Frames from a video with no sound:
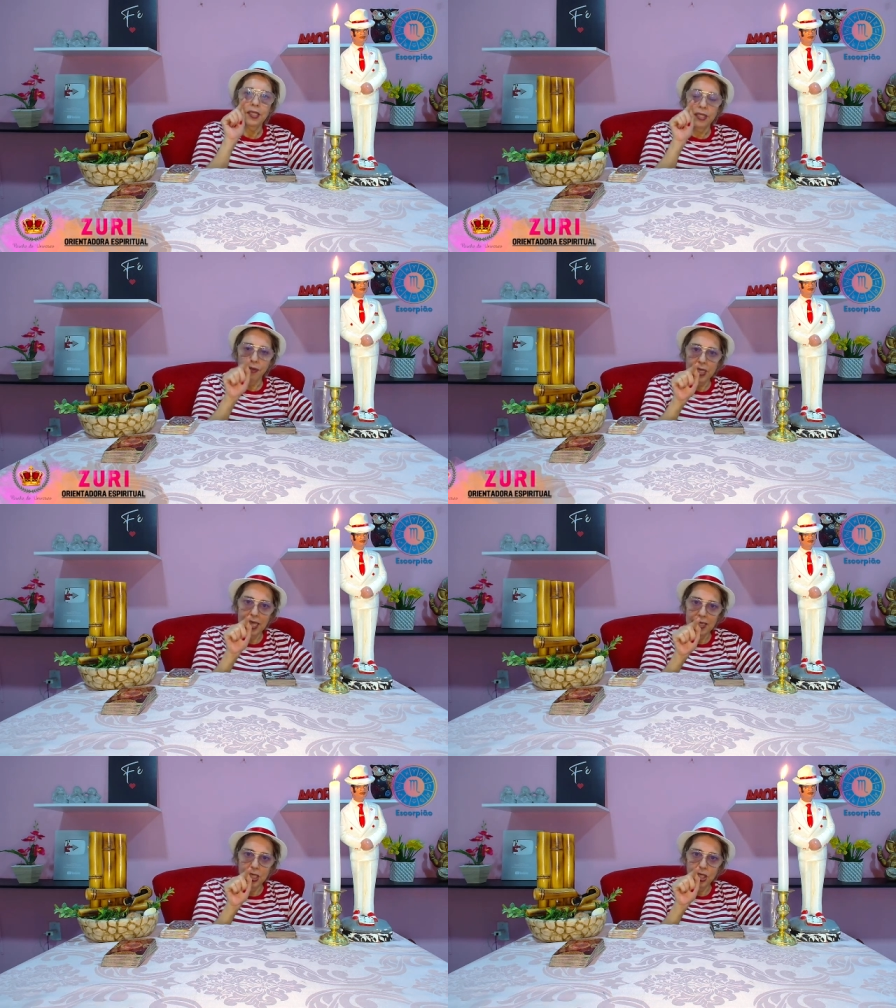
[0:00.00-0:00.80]
Se você
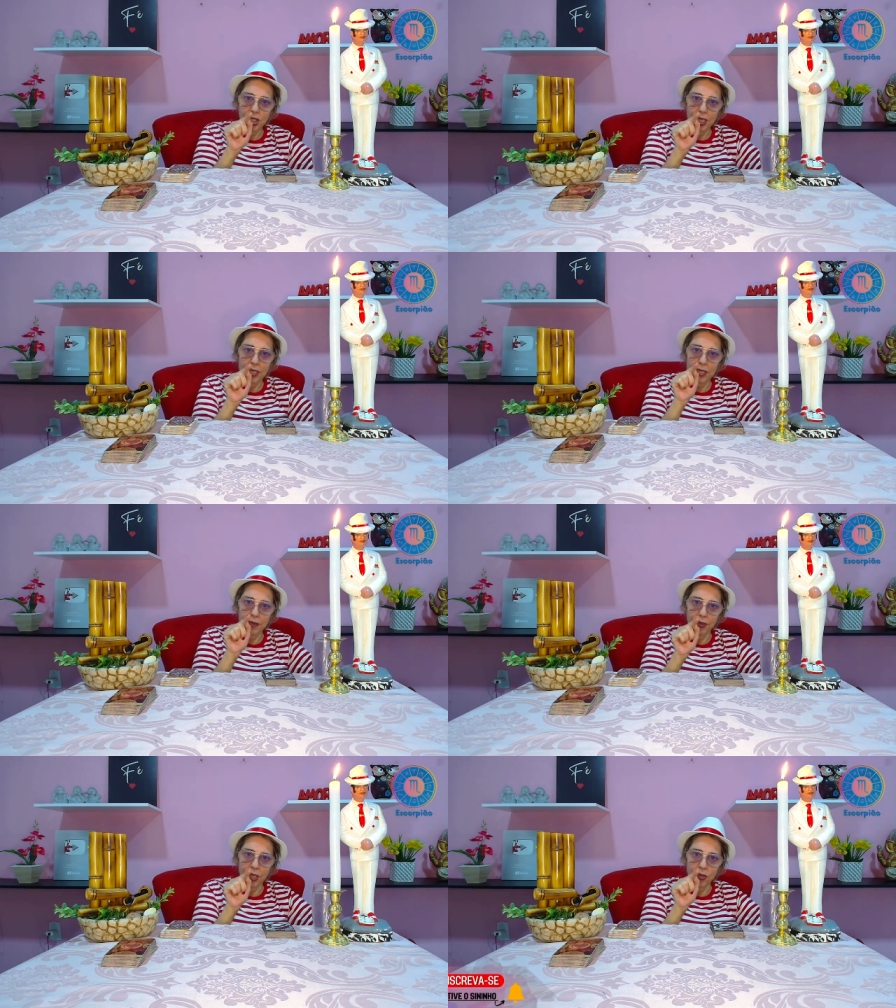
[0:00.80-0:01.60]
assistir esse
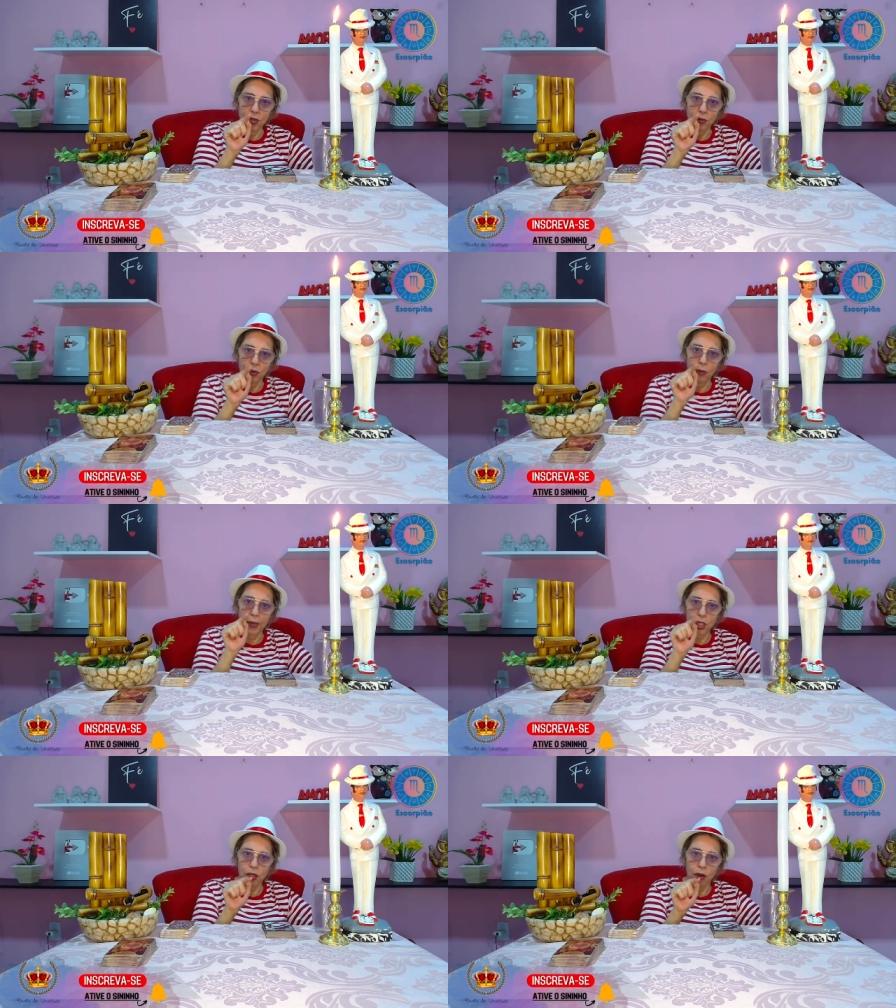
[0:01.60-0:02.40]
vídeo no
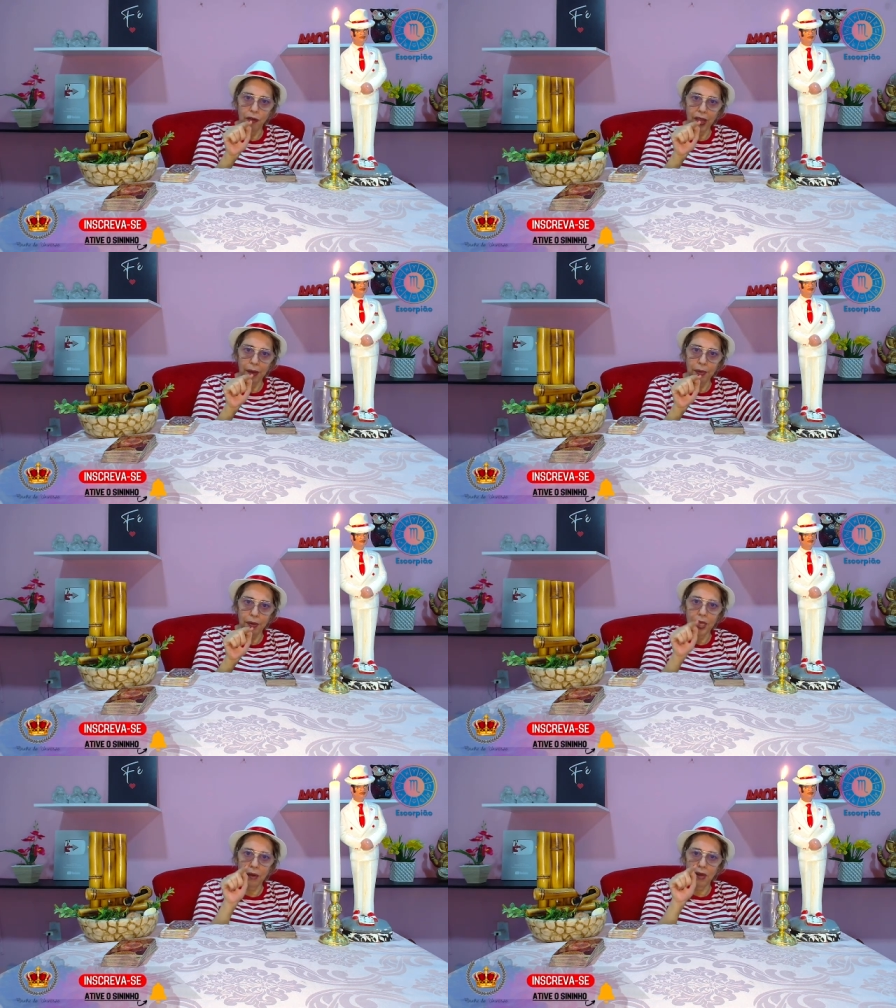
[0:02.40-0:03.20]
mês de novembro,
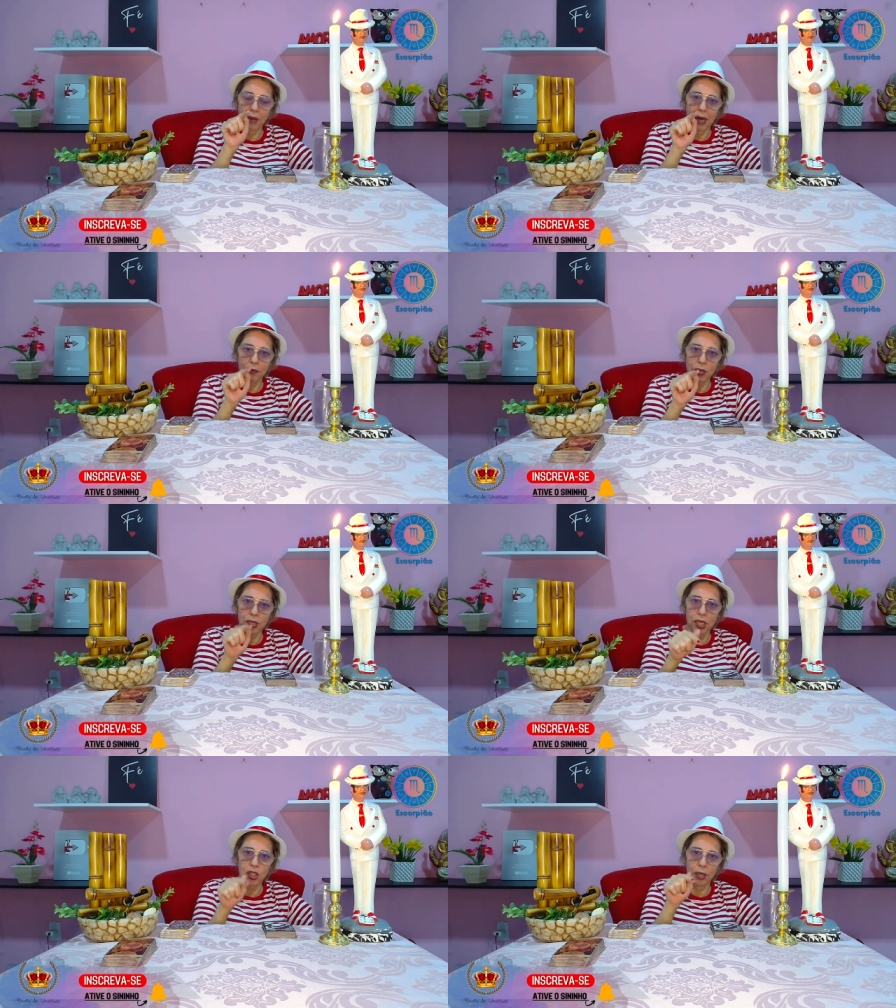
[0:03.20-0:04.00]
quero lembrar
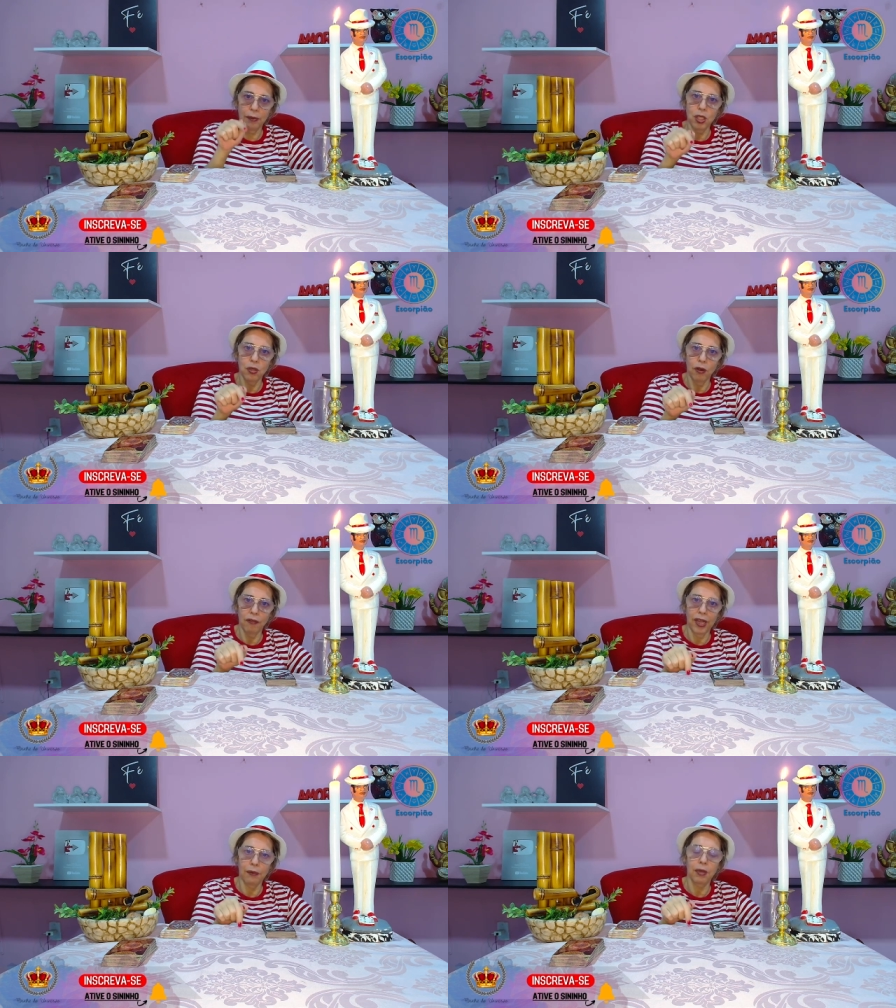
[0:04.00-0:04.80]
vocês que mês de
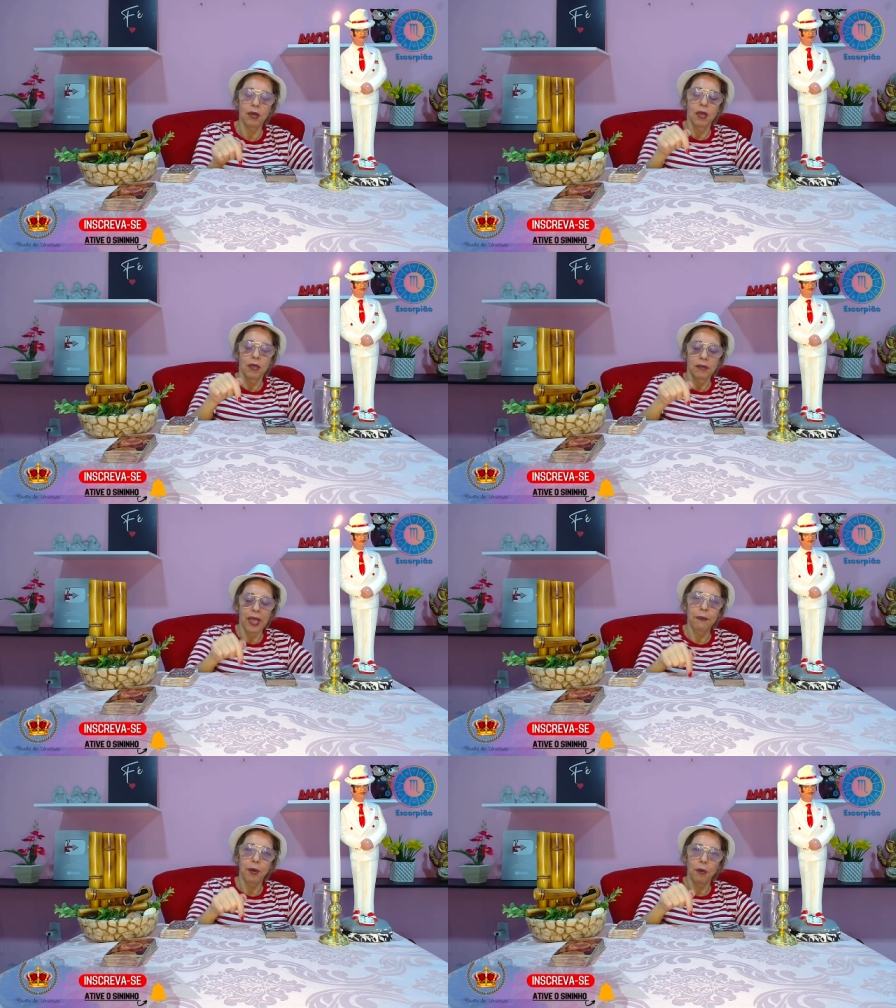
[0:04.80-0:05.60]
novembro
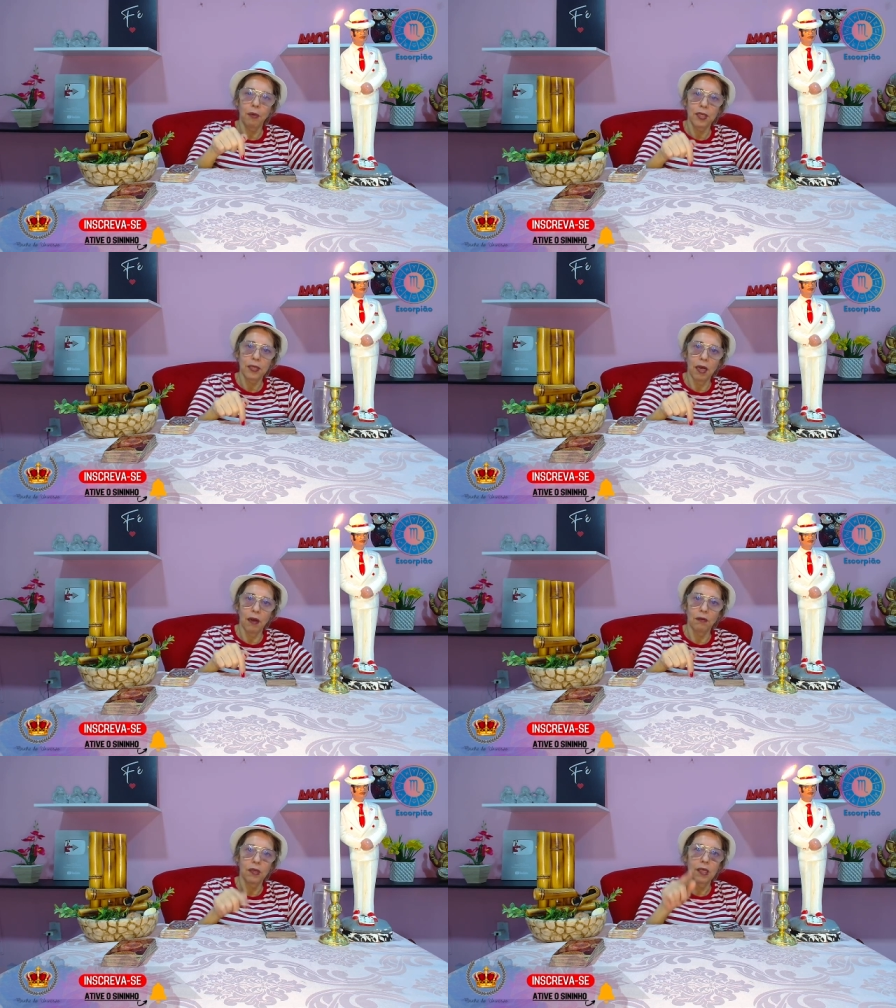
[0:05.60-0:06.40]
tem promoção